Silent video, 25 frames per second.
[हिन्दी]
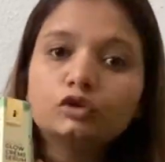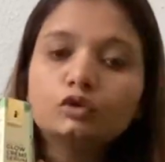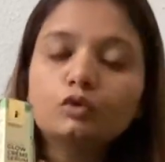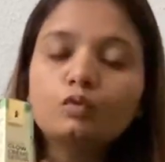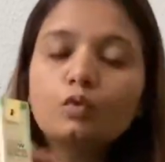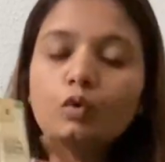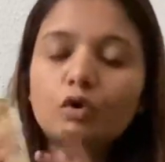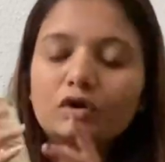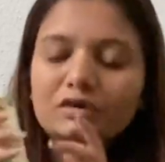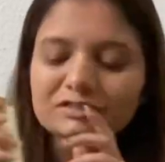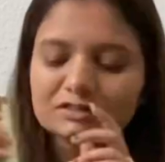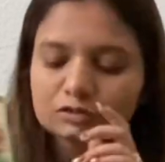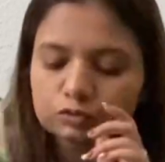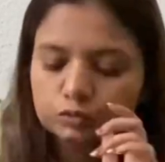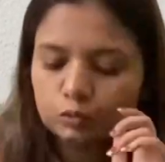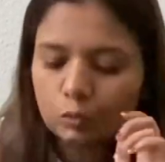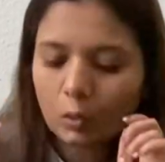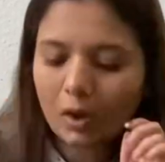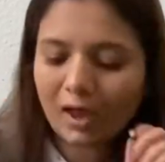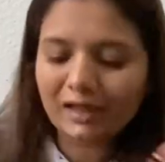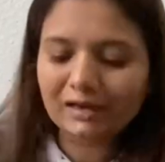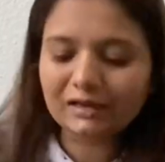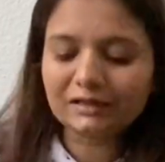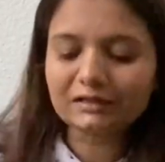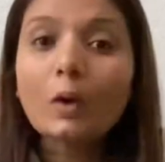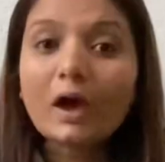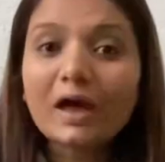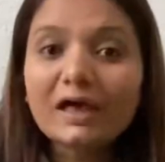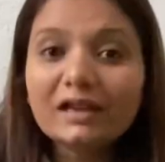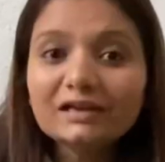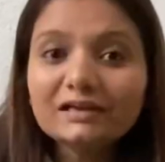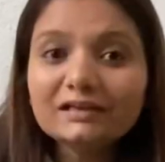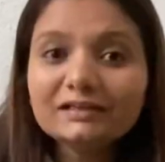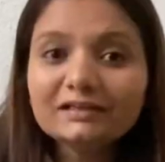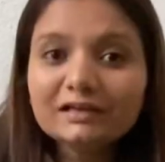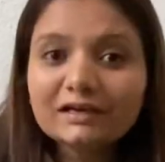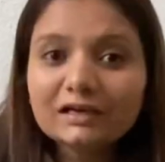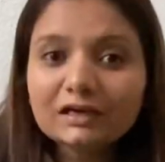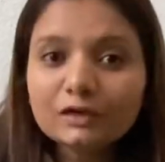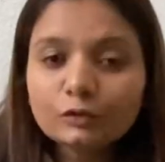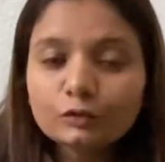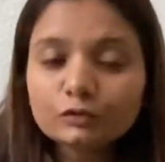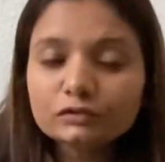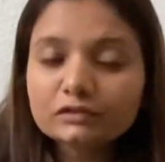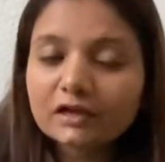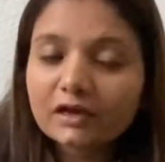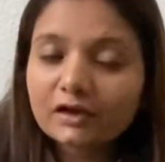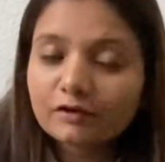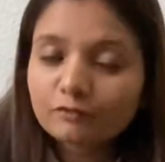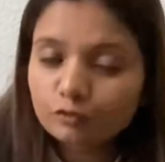तो वॉट इज स्क्वालन स्क्वालन क्या
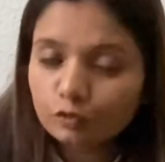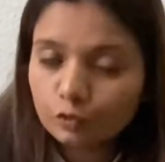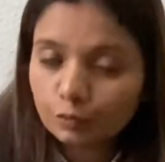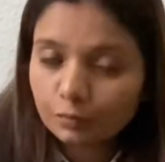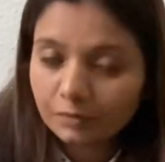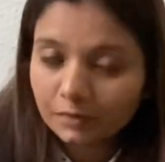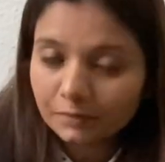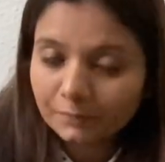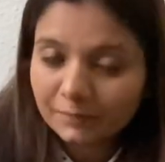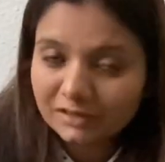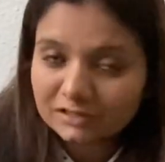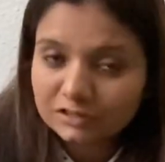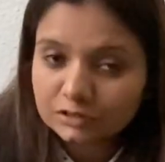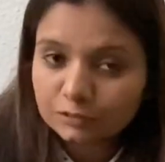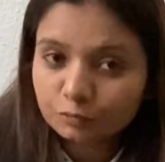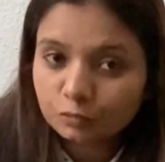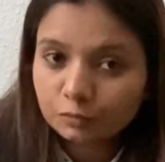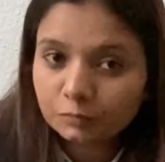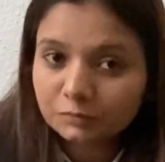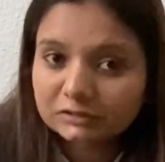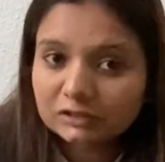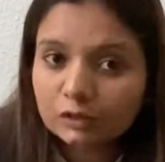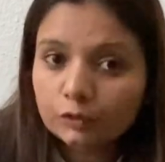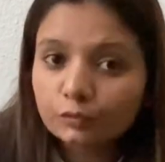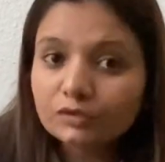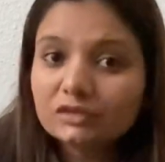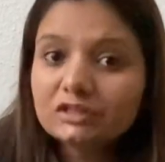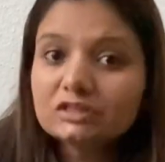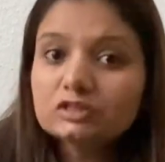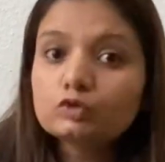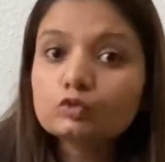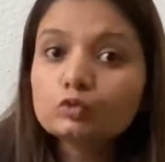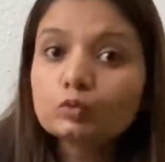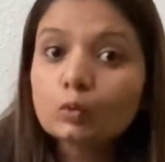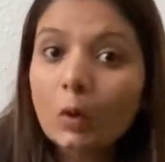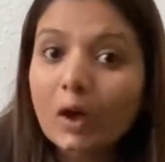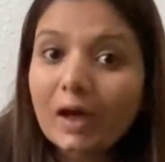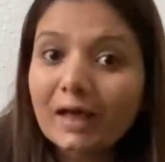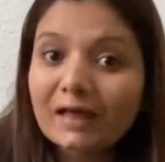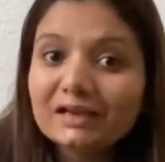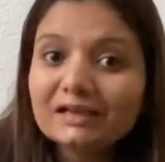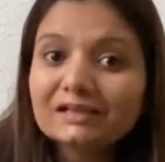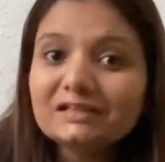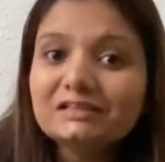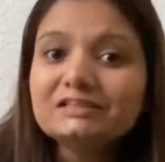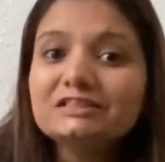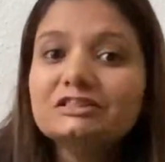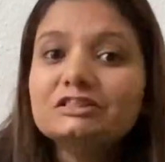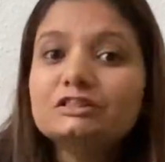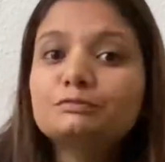होता है वो मैं आवाज आपको बताऊंगी
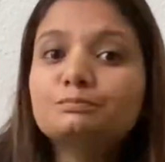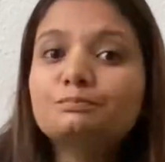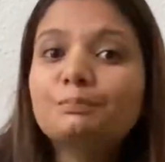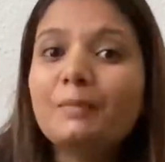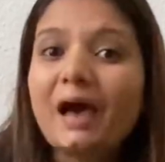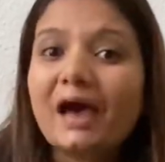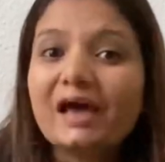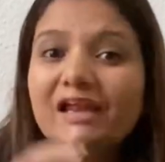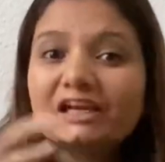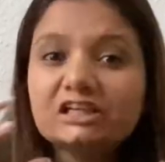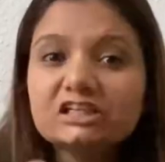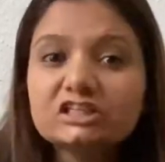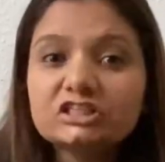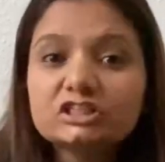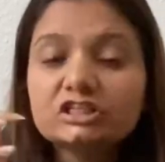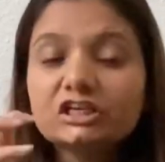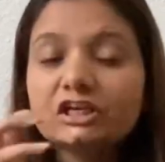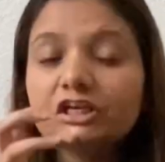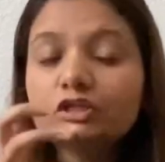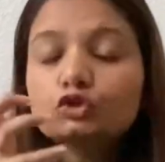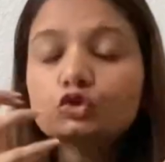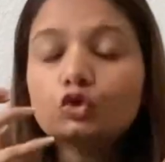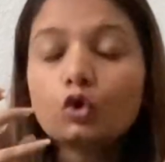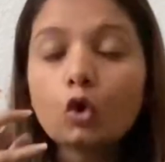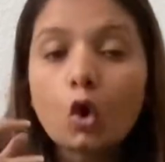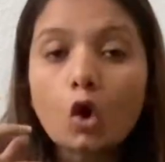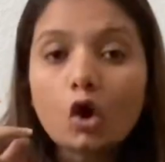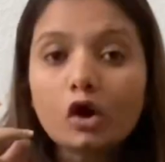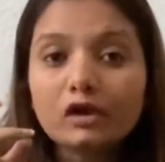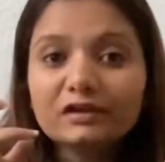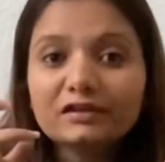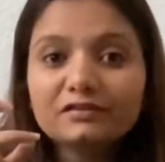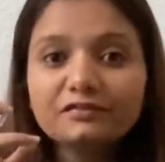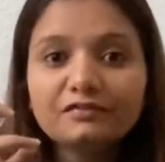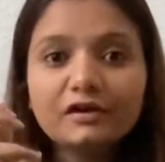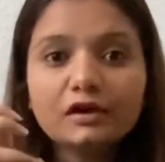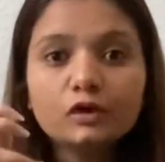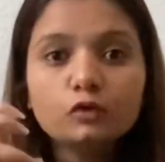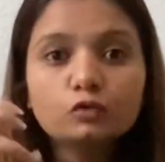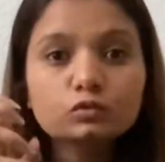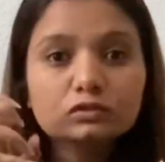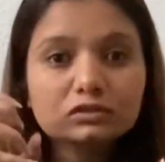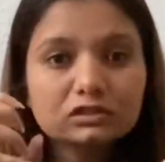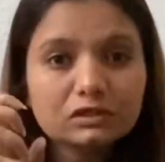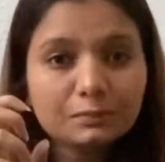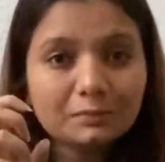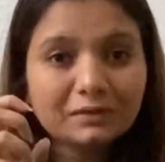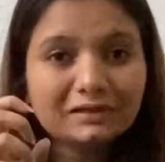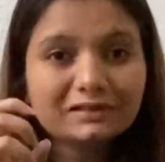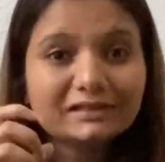स्क्वालन स्पेनिश के जो ऑलिव है
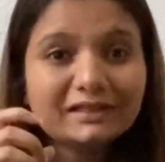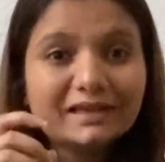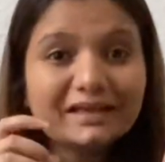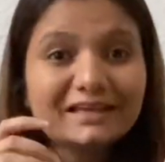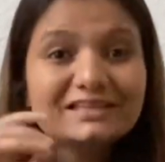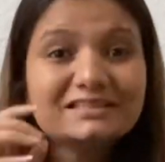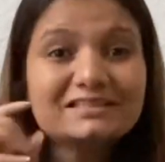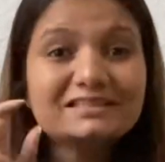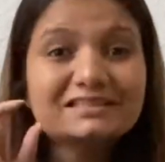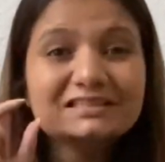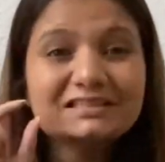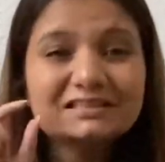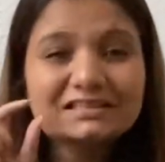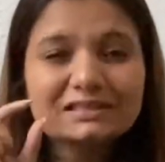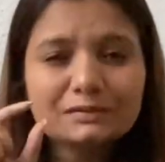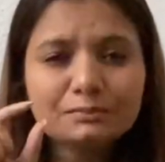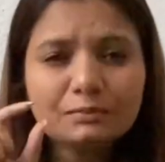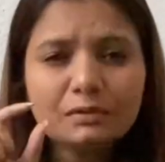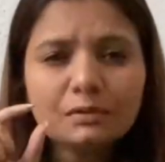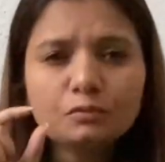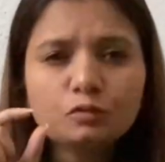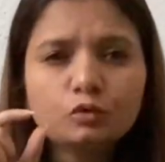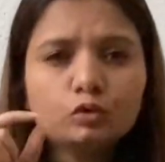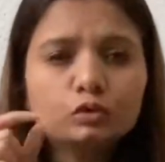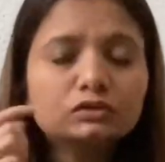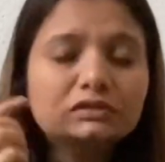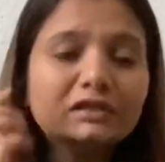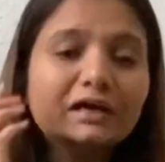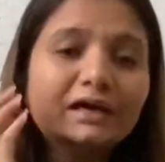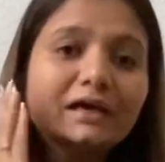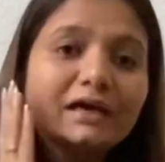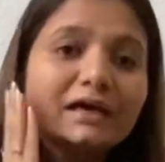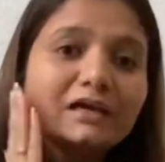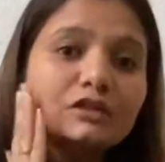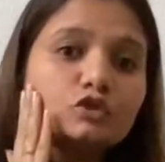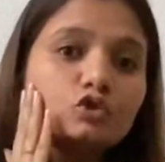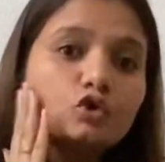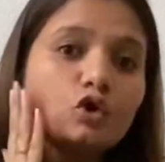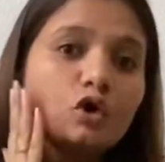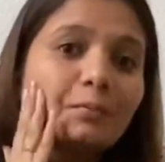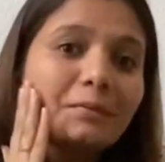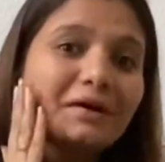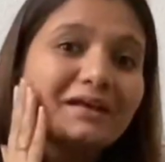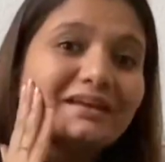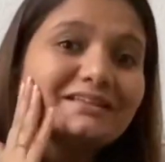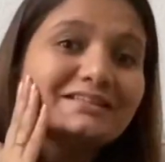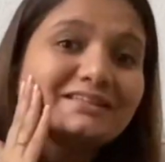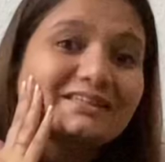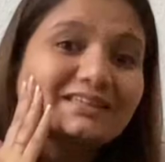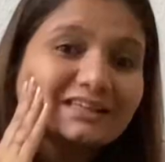उनसे बनता है एक सीबम होता है जो
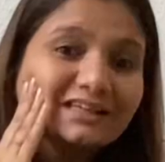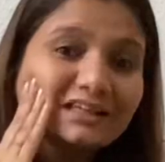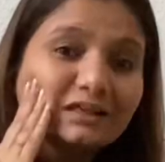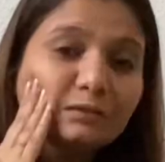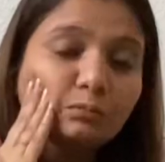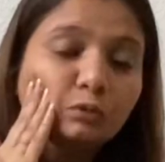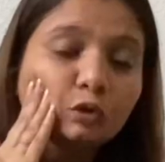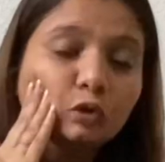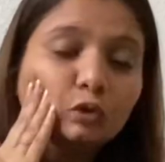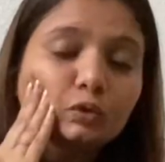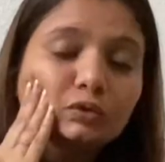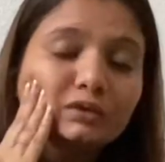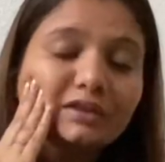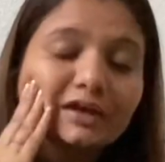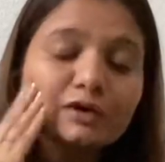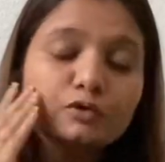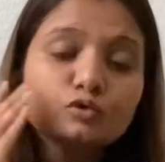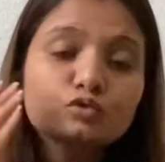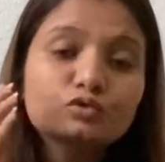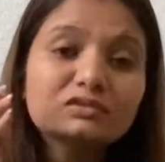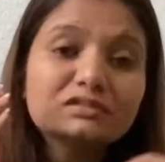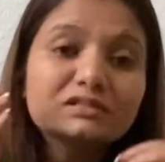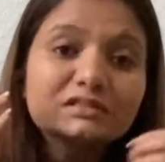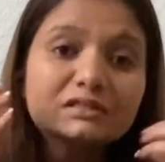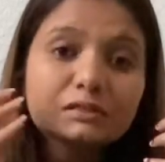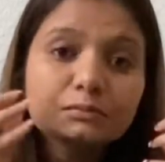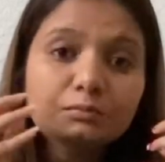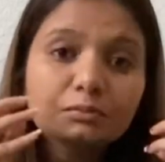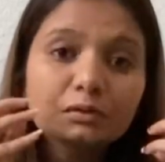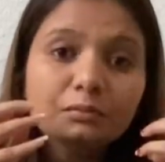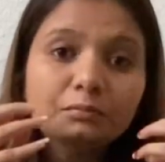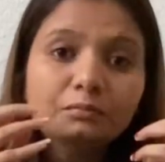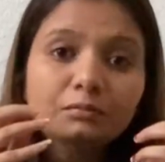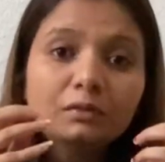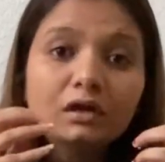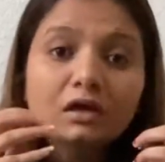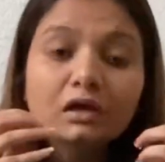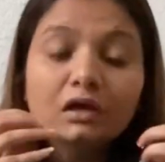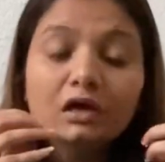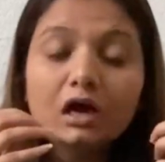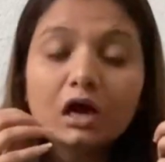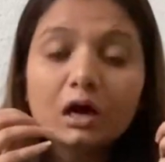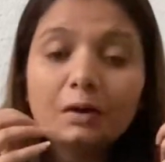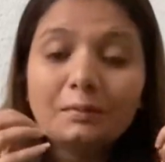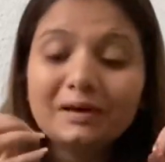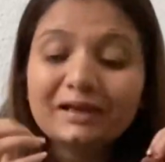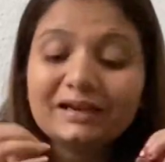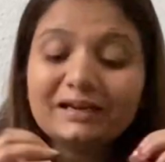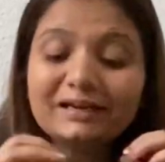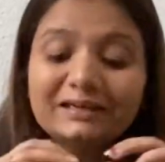हमारे स्किन में होता है उस सीबम
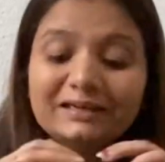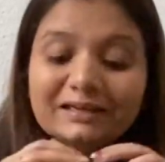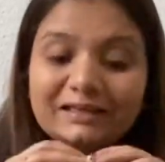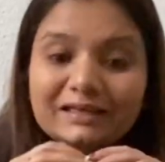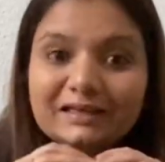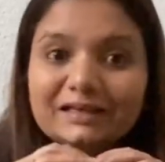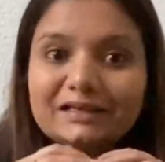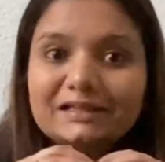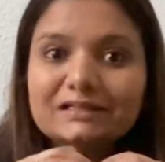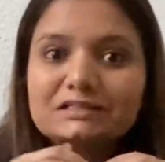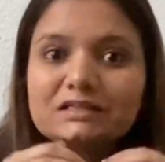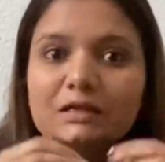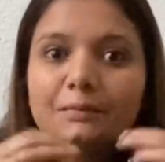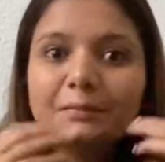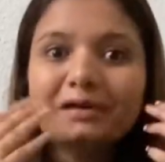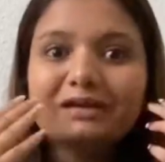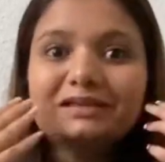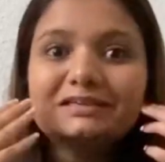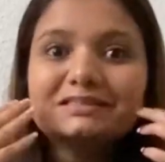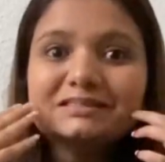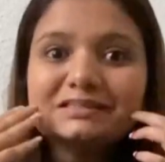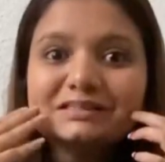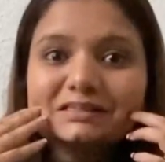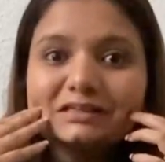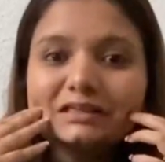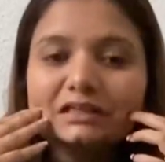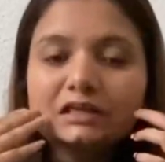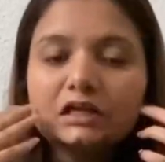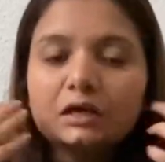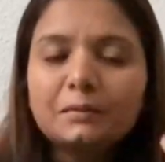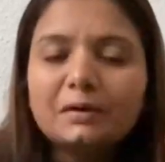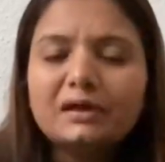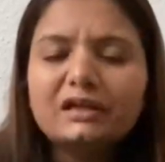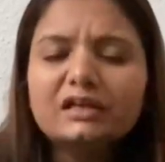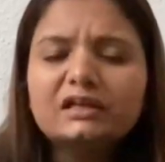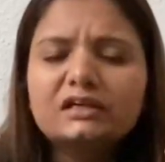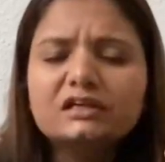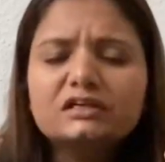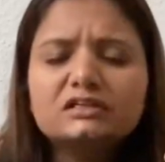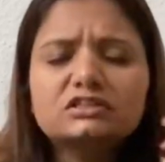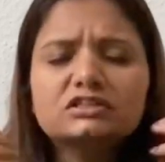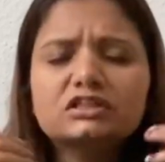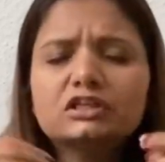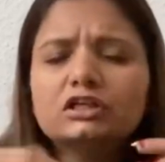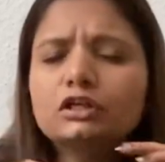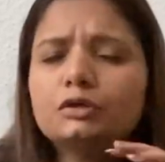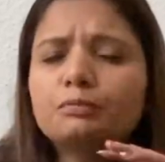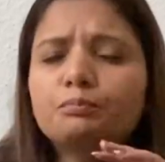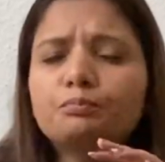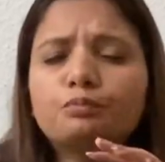हमारे नेल्स हमारी स्किन हमारे हेयर्स
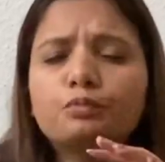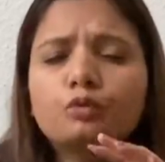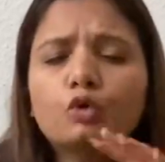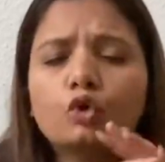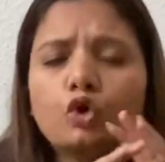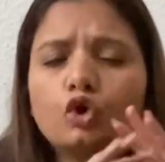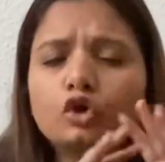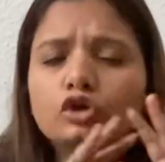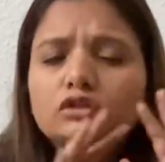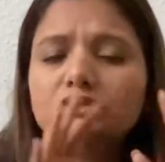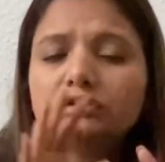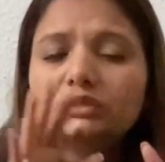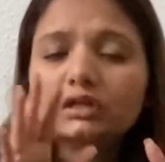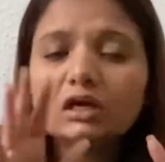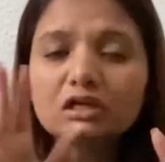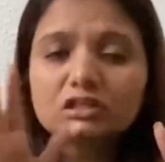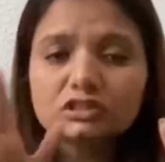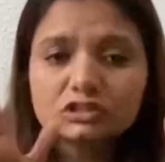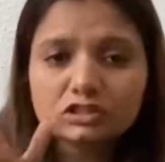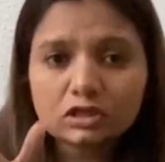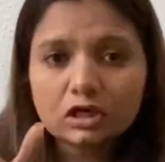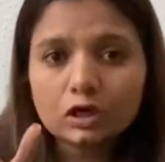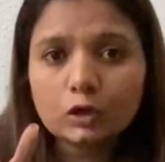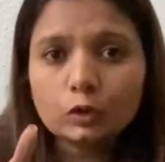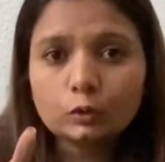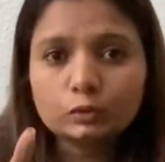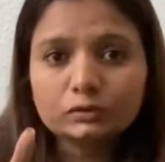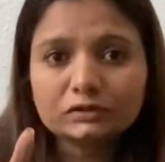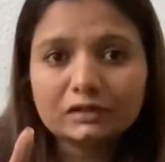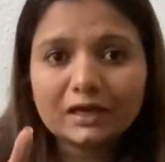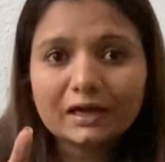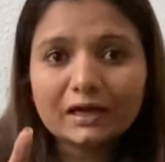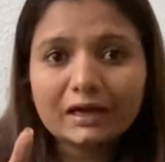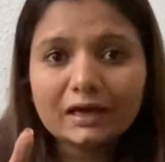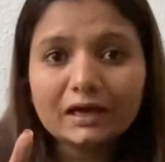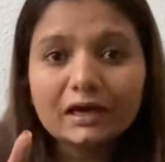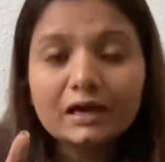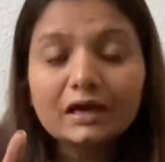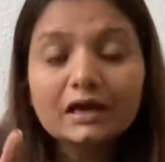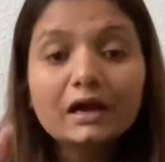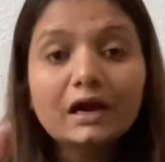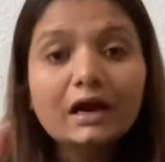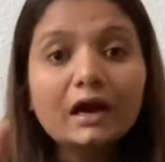के लिए बहुत अच्छा होता है